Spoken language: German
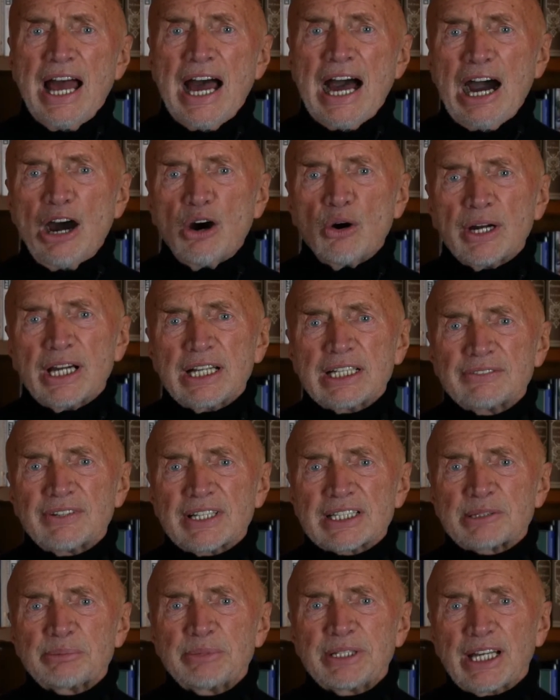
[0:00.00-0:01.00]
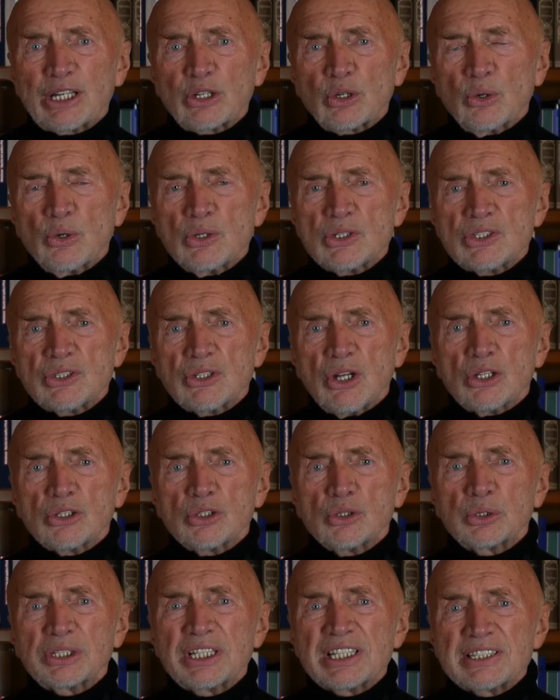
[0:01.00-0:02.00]
auch etwas mit der
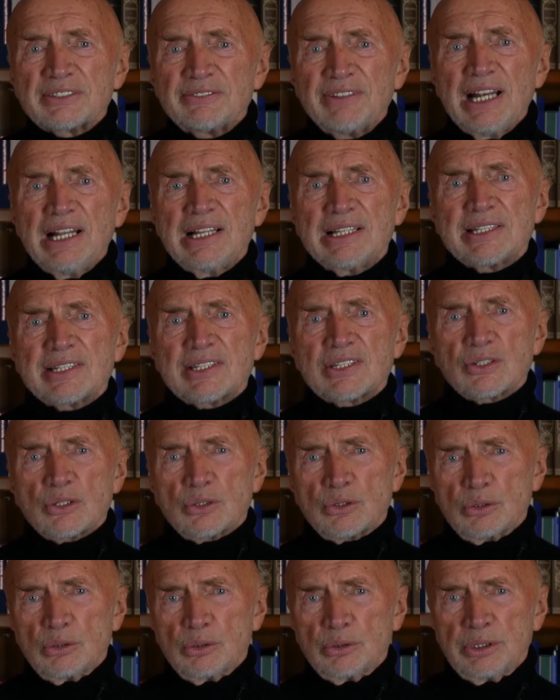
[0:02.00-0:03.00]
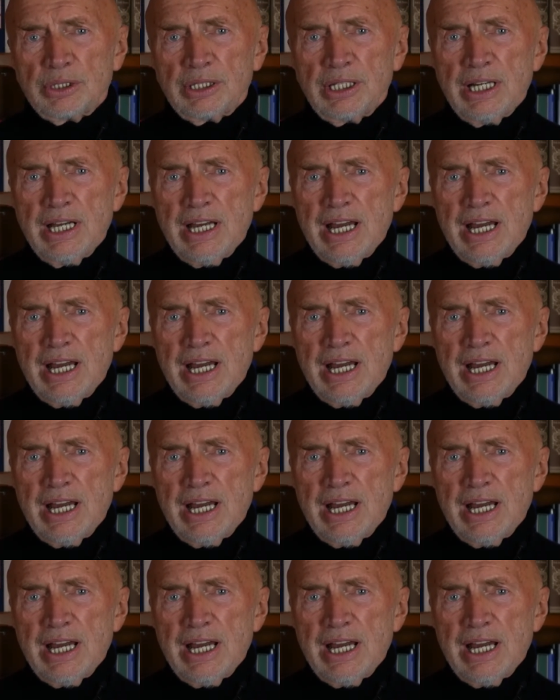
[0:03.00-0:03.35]
Größenordnung des Willens zu tun.